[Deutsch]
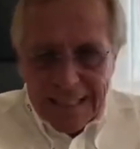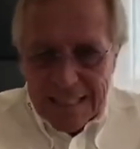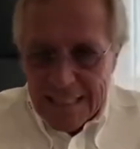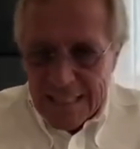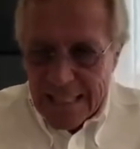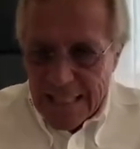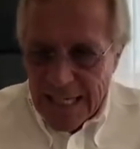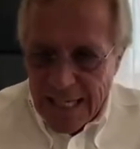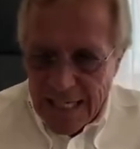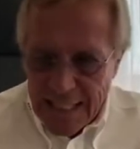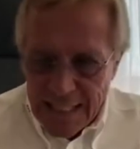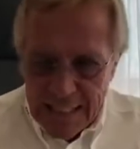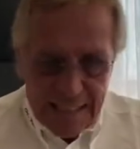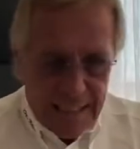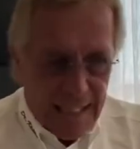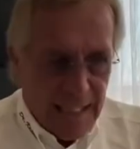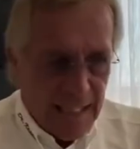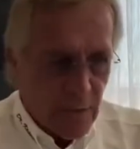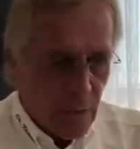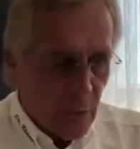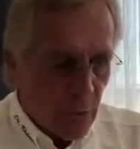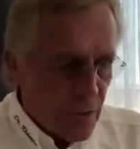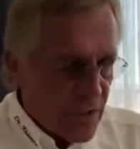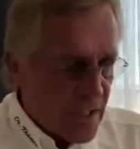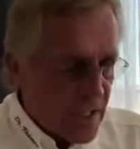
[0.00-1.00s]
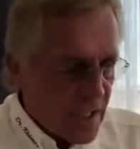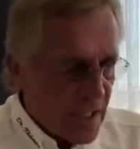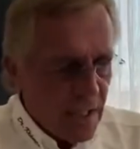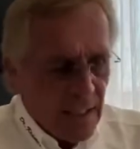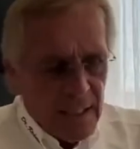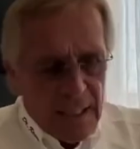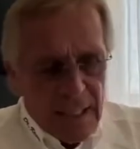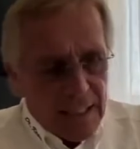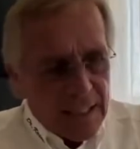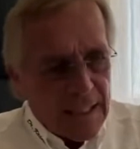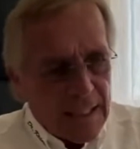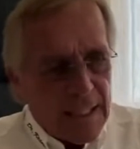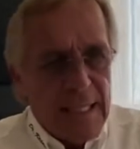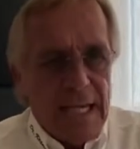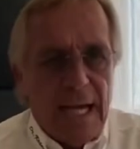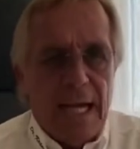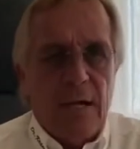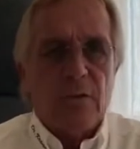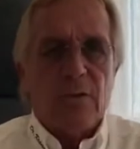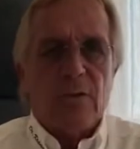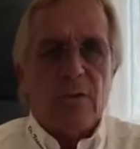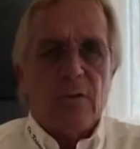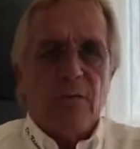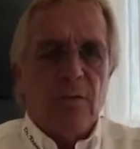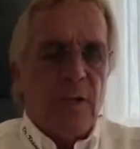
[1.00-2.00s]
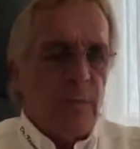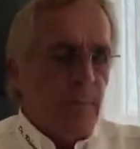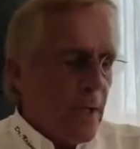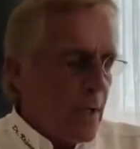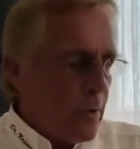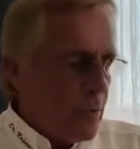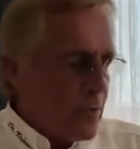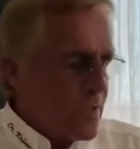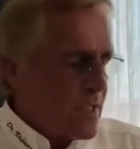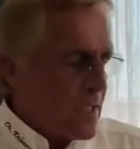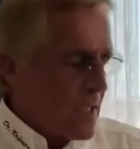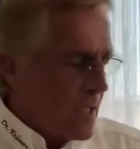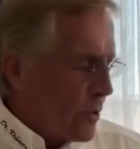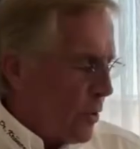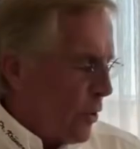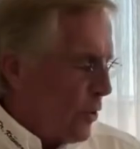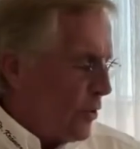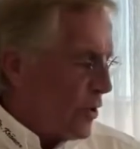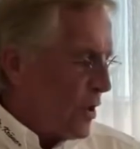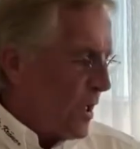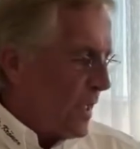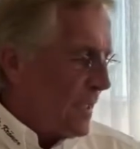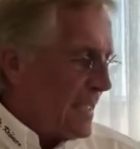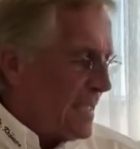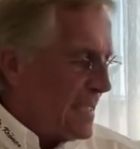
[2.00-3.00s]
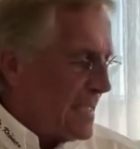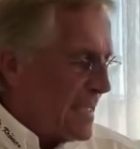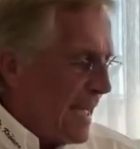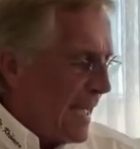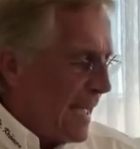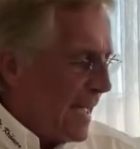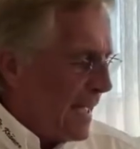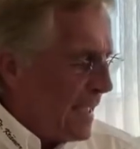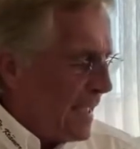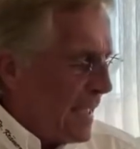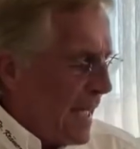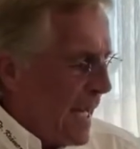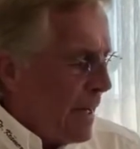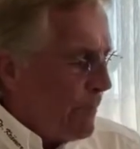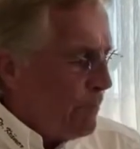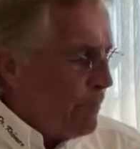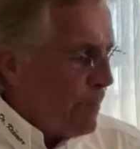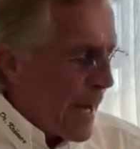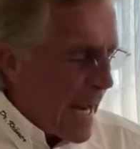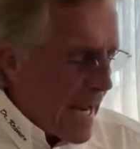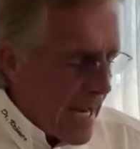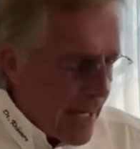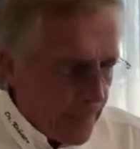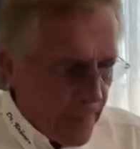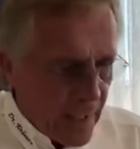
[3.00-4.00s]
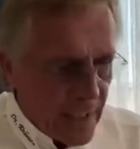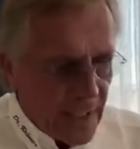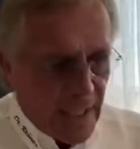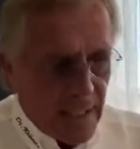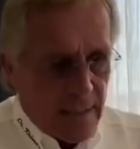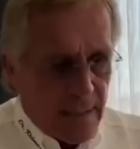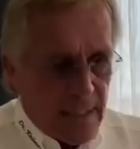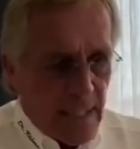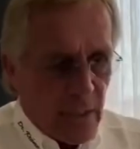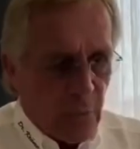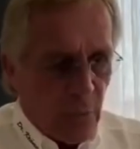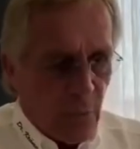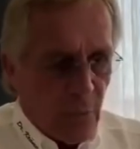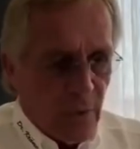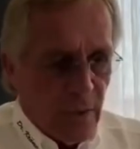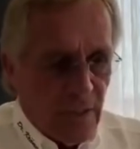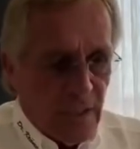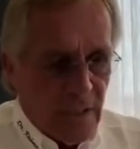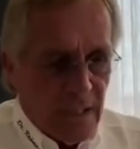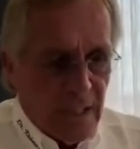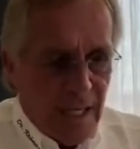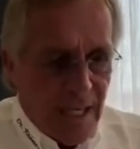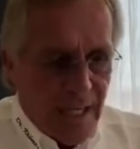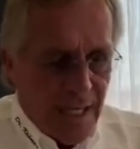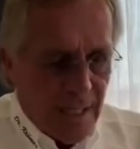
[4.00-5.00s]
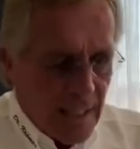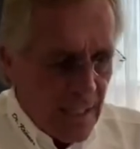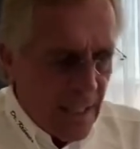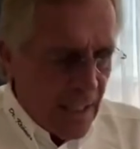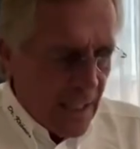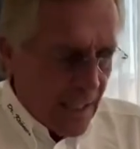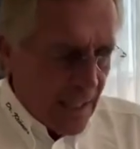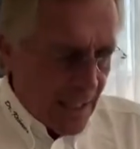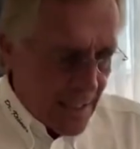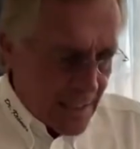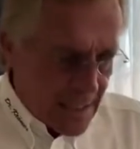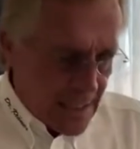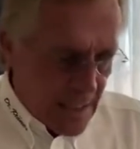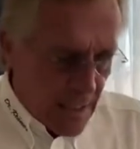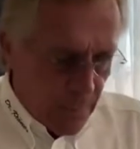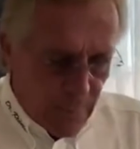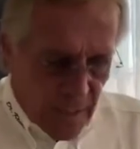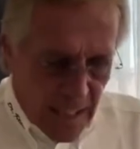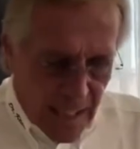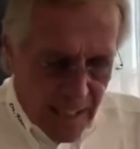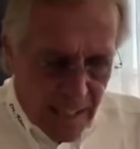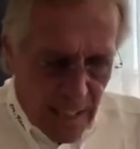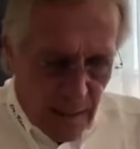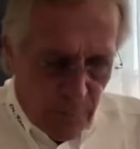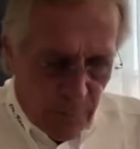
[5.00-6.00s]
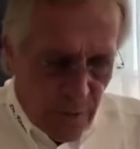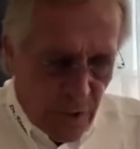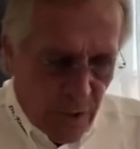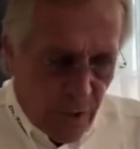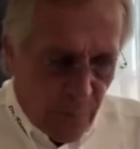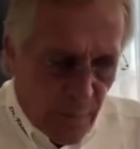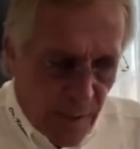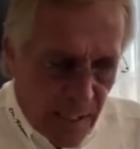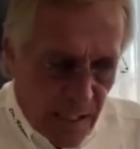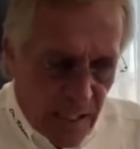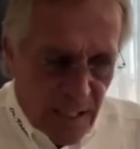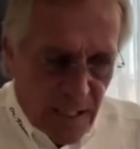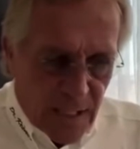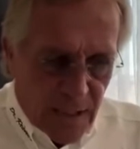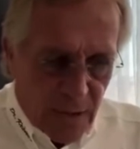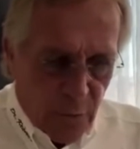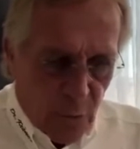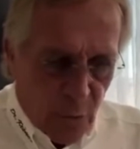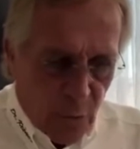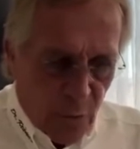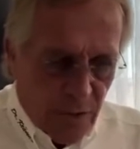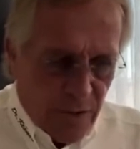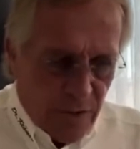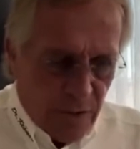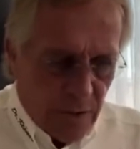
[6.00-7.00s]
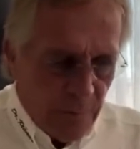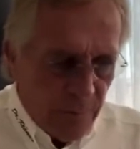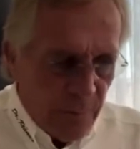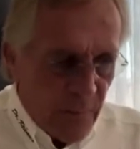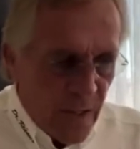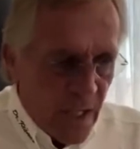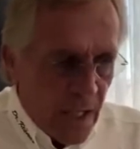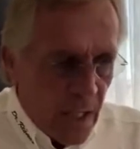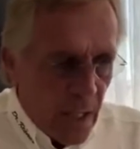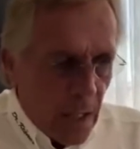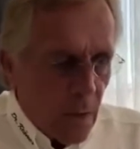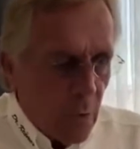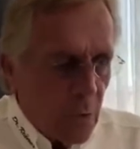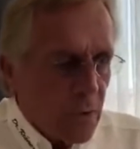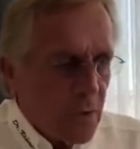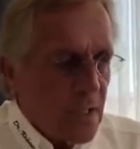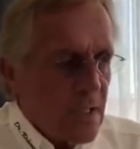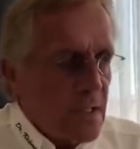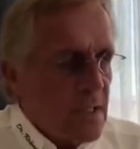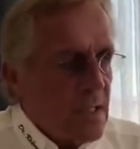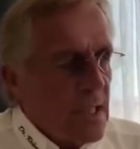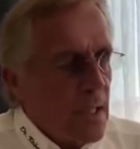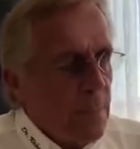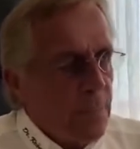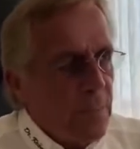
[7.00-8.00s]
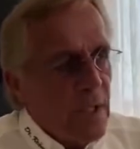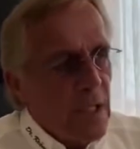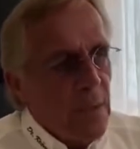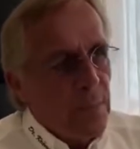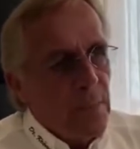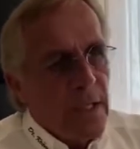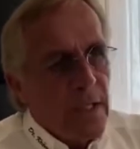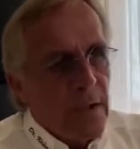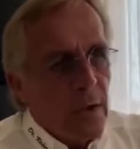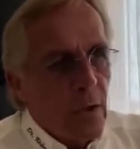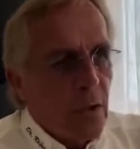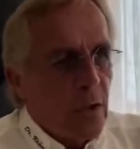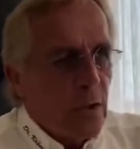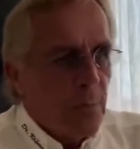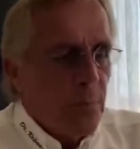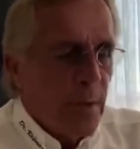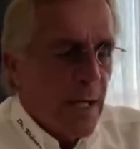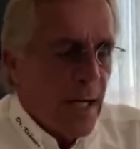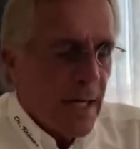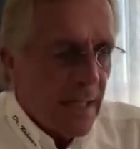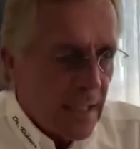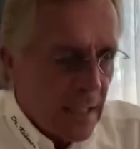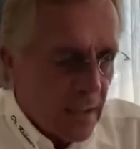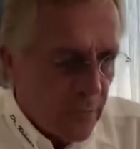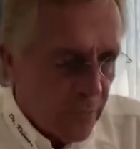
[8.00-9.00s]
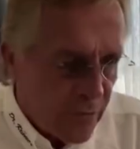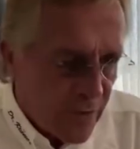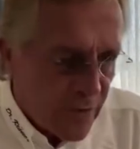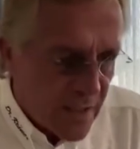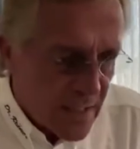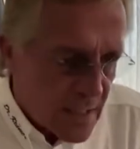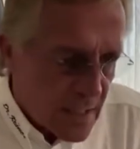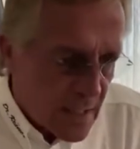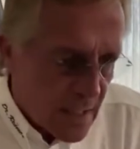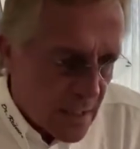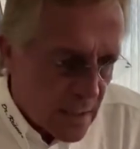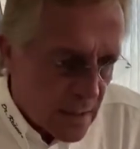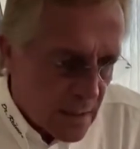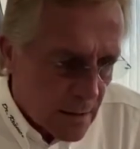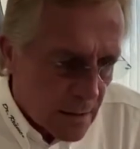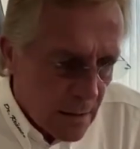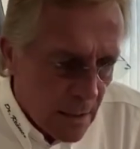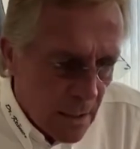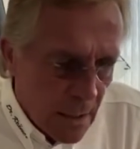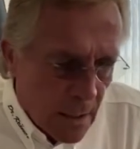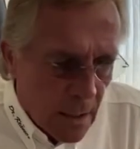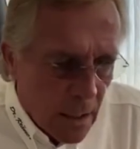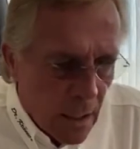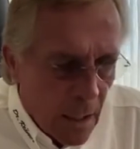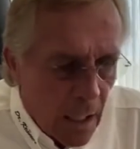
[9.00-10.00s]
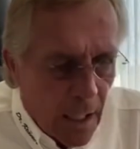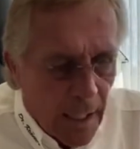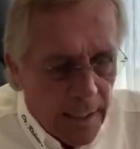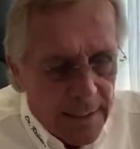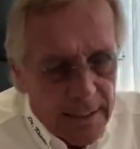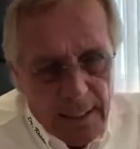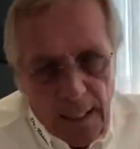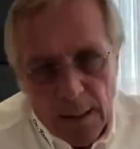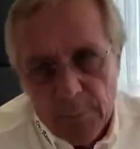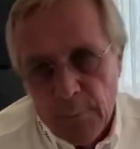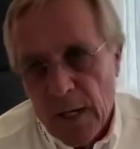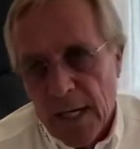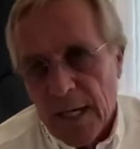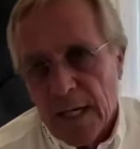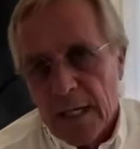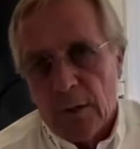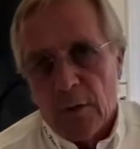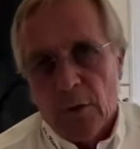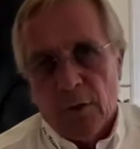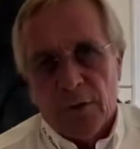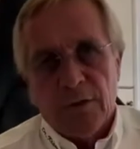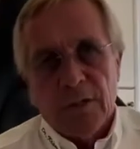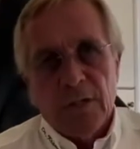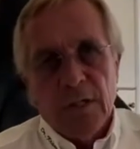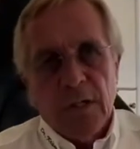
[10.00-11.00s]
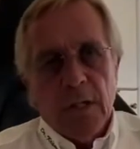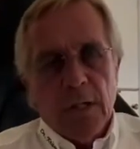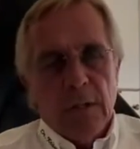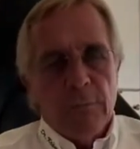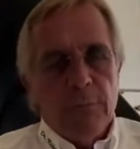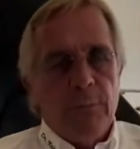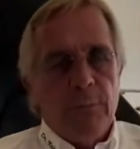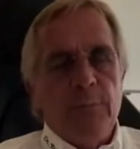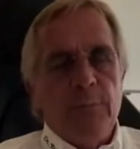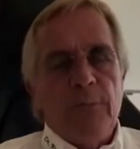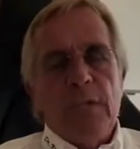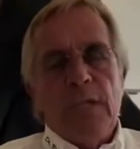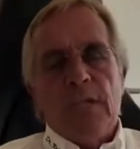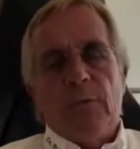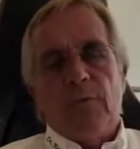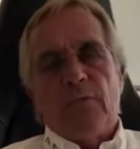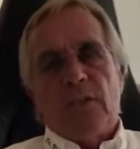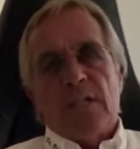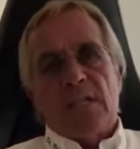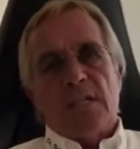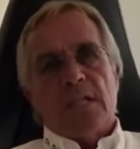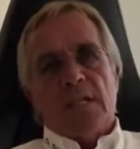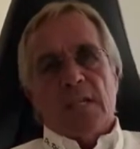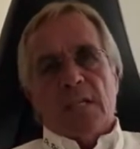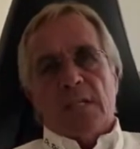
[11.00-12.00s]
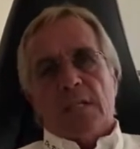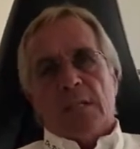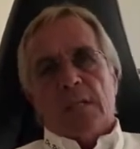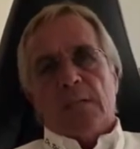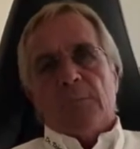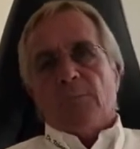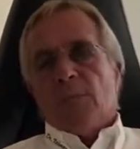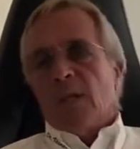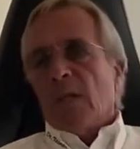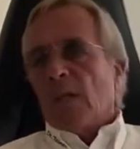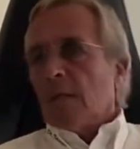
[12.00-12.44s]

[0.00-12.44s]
Die Zahlen gehen runter, genauso wie bei uns in Deutschland die Zahlen permanent nach unten gehen. Es gibt erheblich weniger Tote und es gibt immer noch ein paar Infizierte. Ah ja, mein Gott, Infizierte.